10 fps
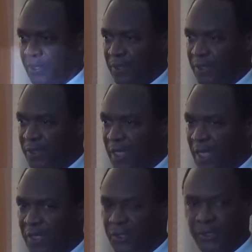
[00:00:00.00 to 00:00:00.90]

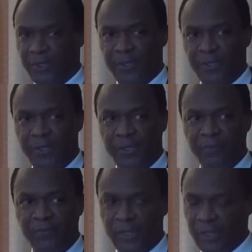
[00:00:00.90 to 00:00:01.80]
Stages qui
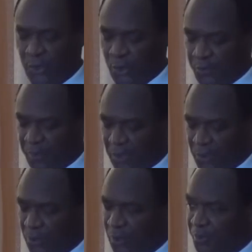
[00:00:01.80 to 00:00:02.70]
avaient été
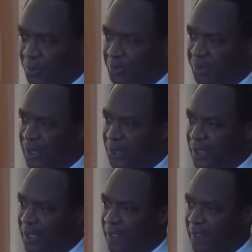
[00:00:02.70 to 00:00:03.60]
suspendus depuis près de
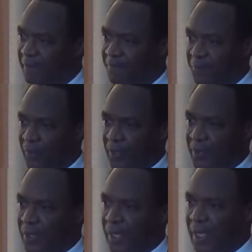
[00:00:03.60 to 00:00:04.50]
cinq ans
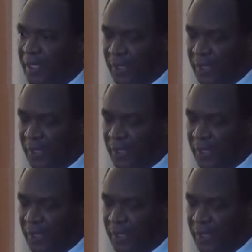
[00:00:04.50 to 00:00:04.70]
en